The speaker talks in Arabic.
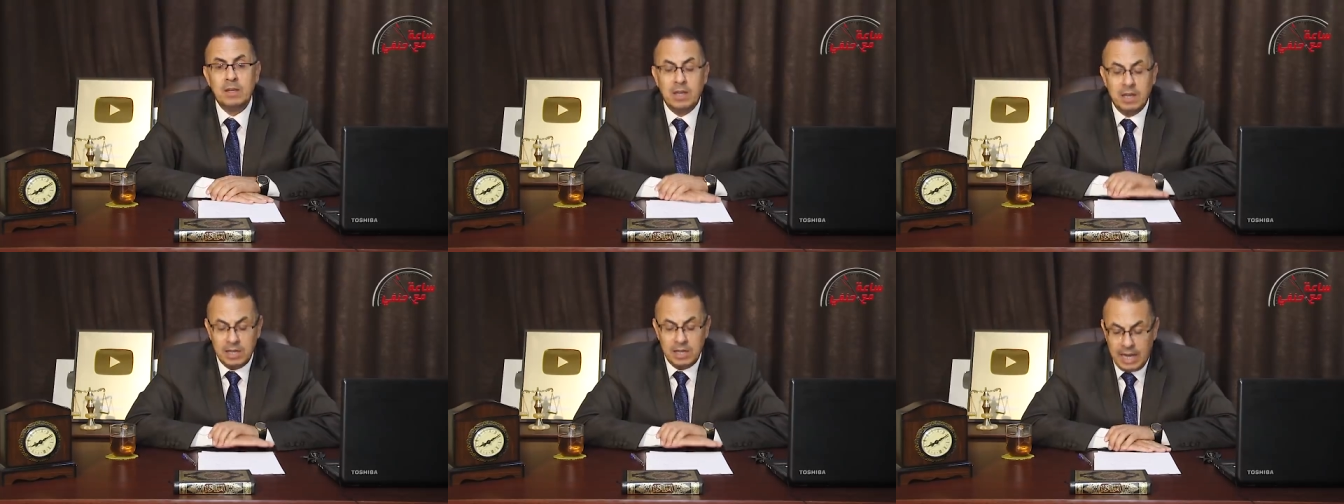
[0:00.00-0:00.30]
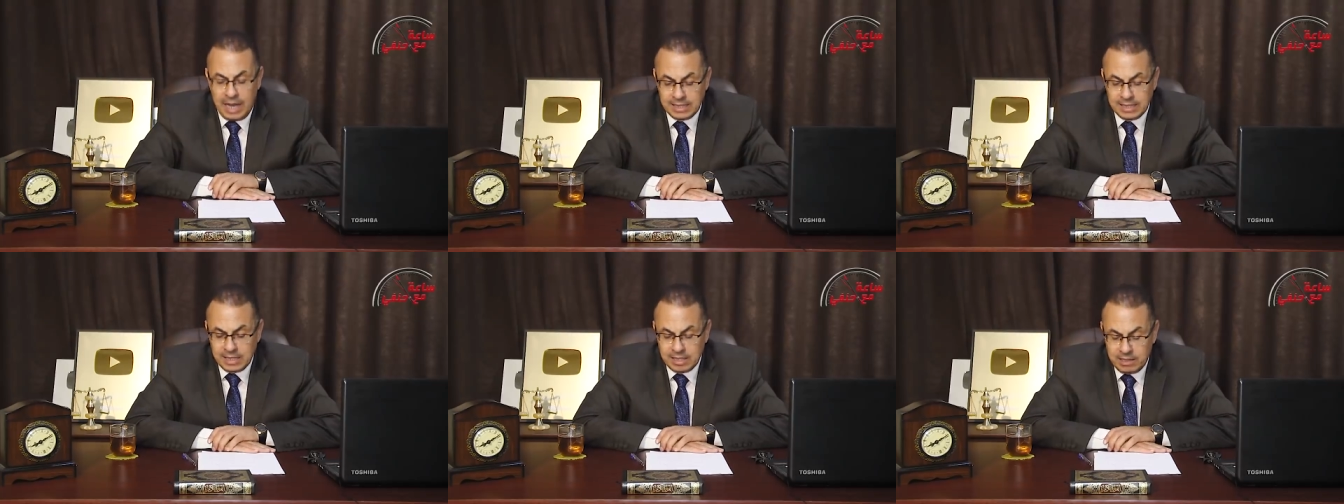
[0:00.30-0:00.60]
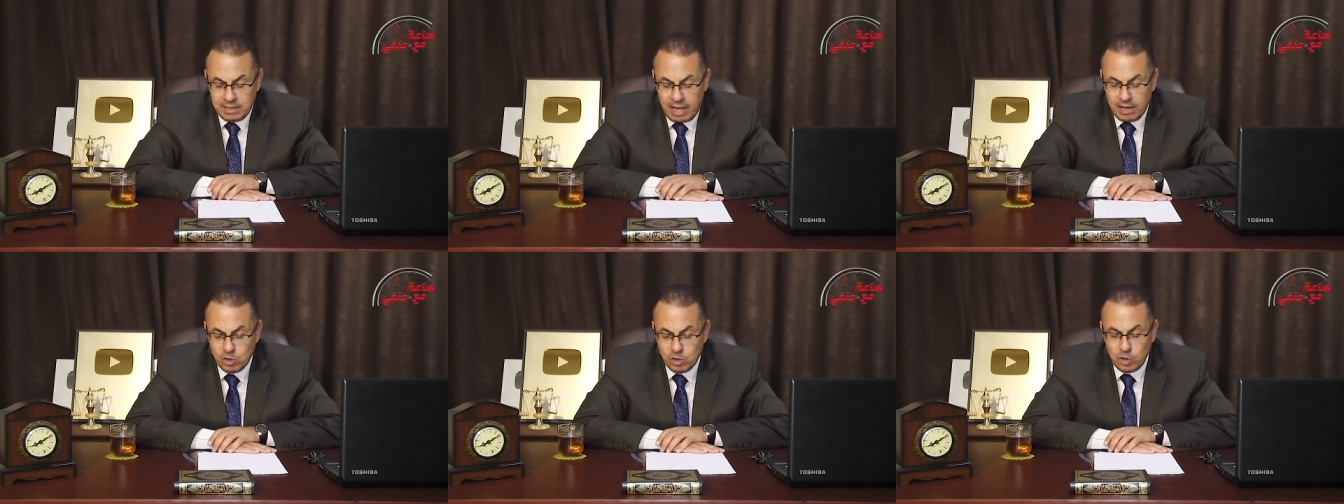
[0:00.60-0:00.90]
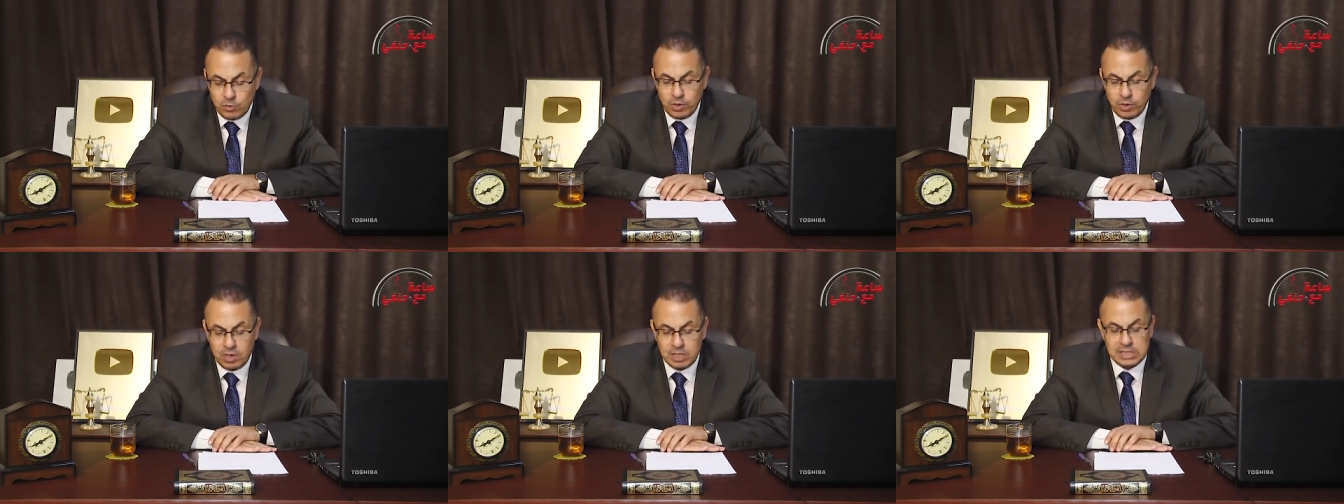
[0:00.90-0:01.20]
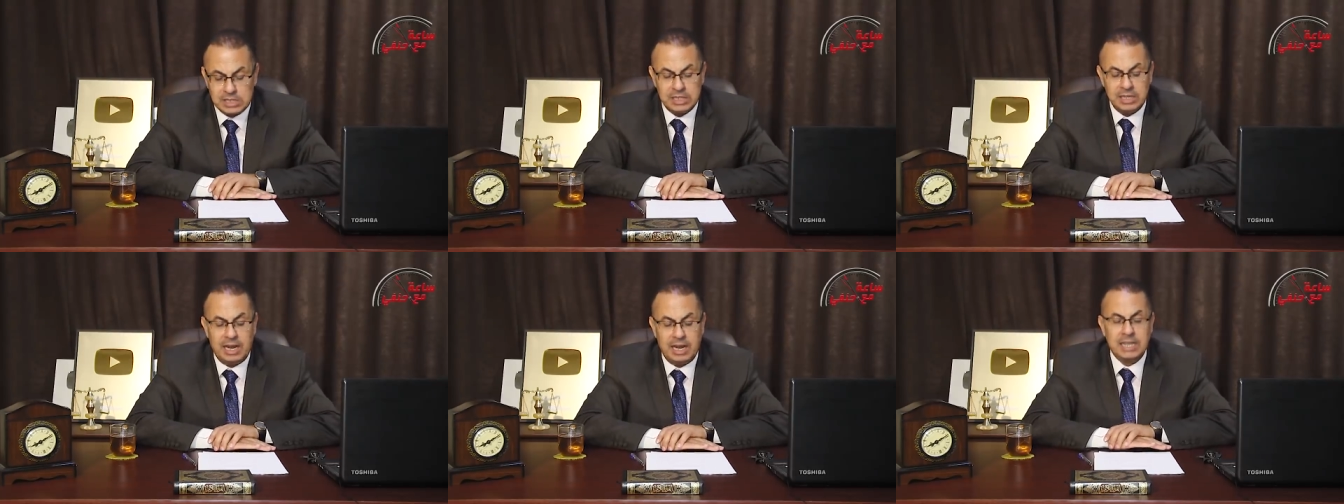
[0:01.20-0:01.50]
اللي حصل تعالوا نشوف
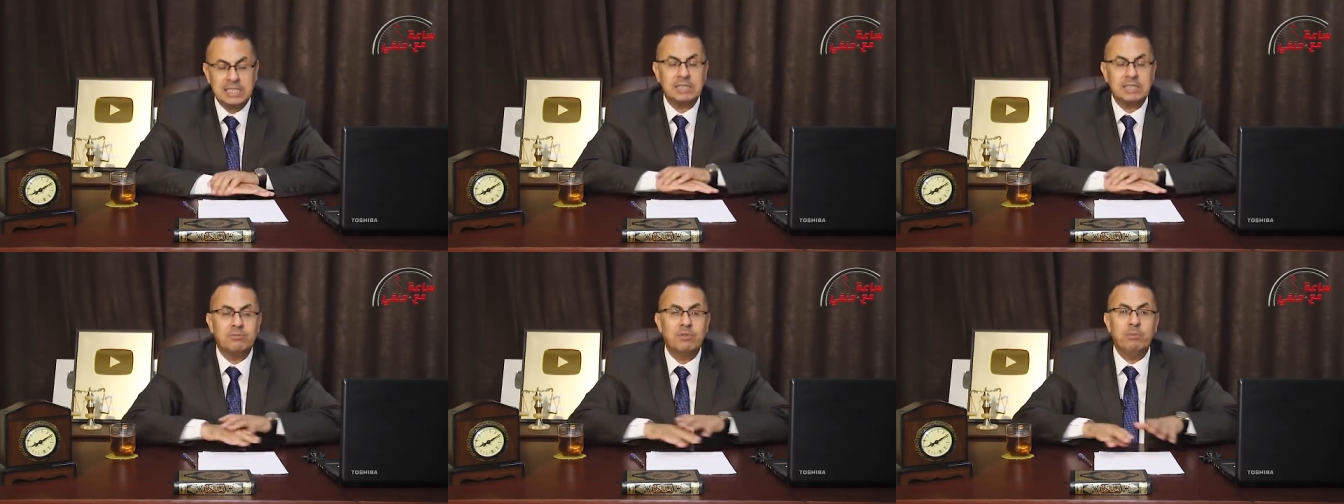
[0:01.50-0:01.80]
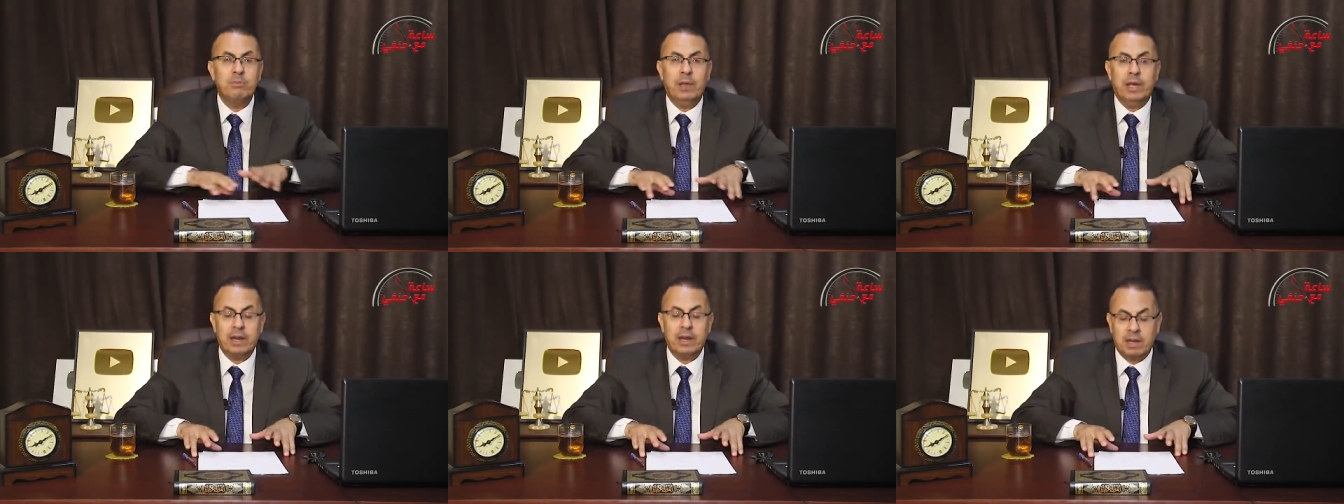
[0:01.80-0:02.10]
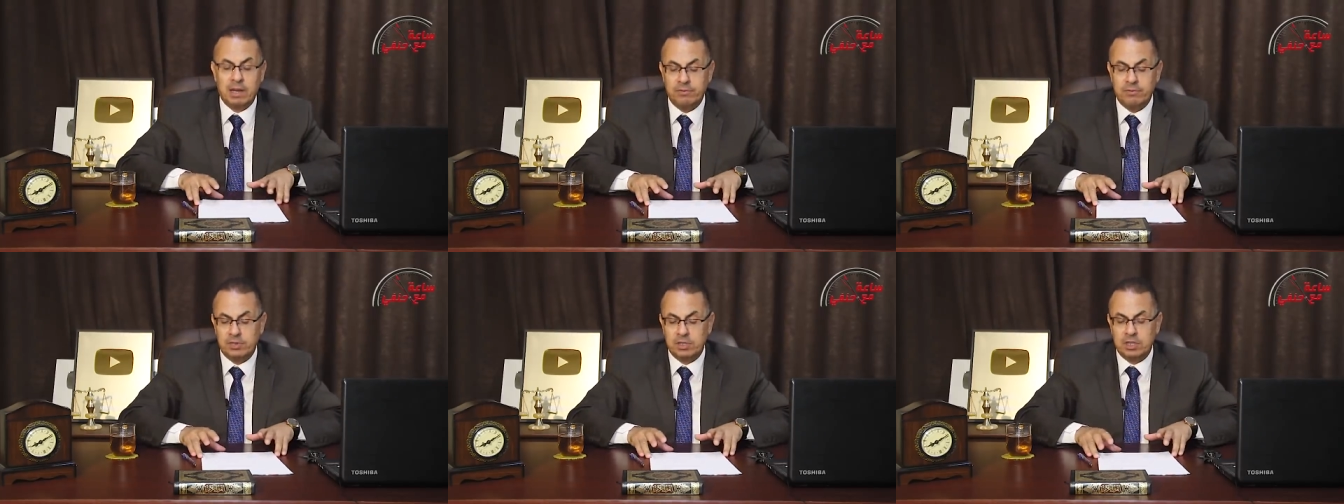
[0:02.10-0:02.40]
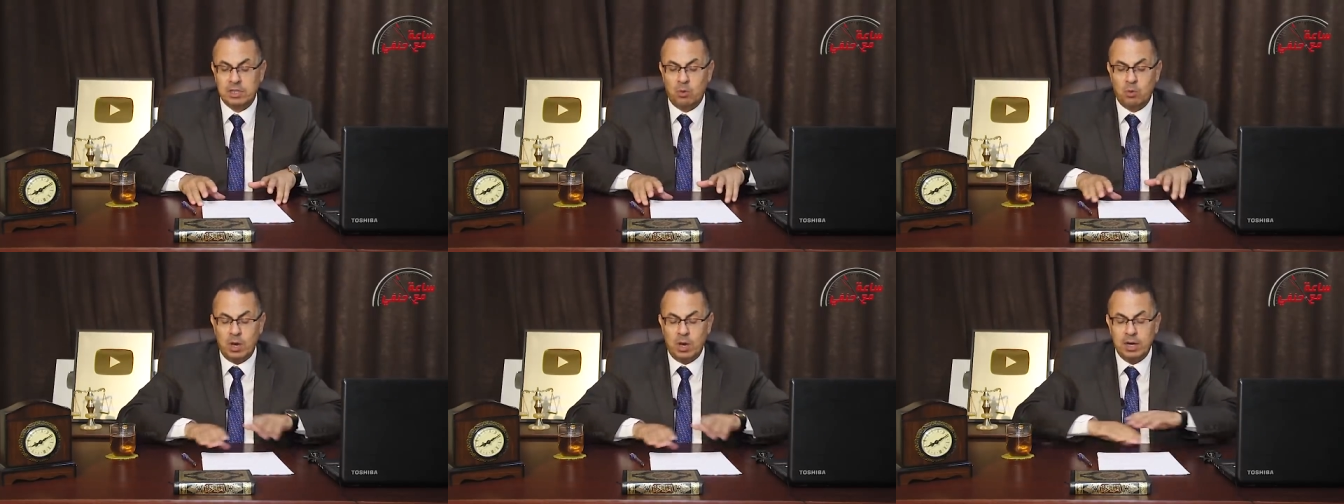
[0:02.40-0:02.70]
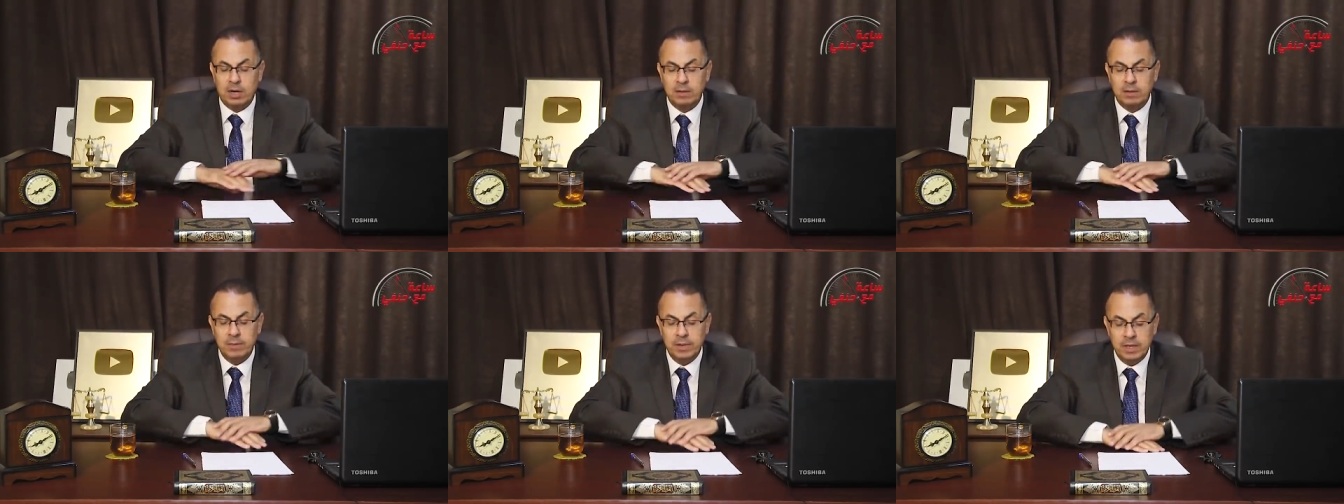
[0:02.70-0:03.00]
القصه دي اللي حصلت في البحيره كفر
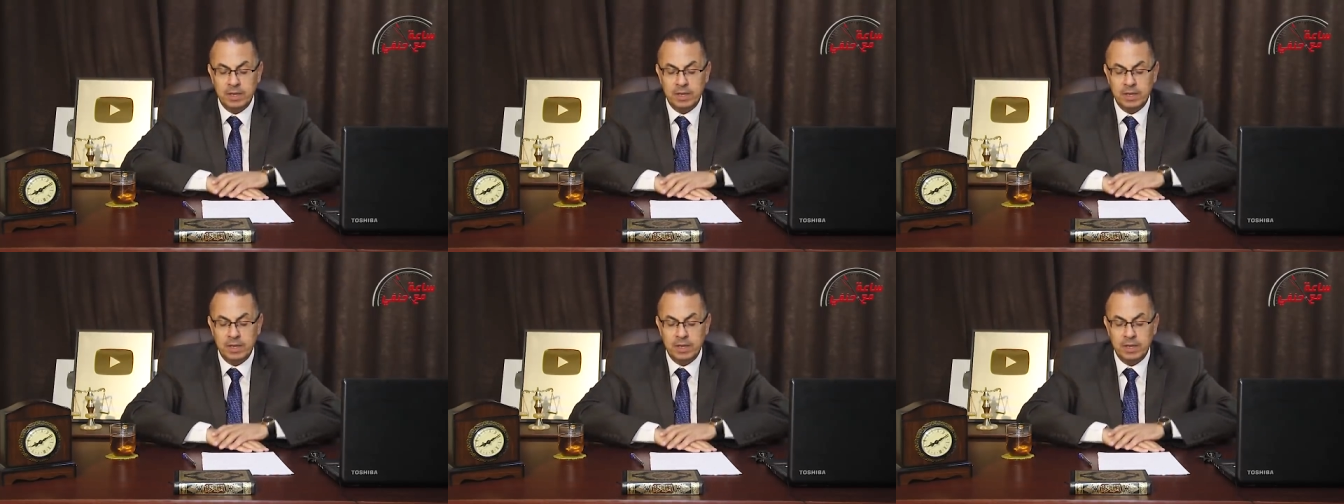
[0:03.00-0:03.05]
الدوار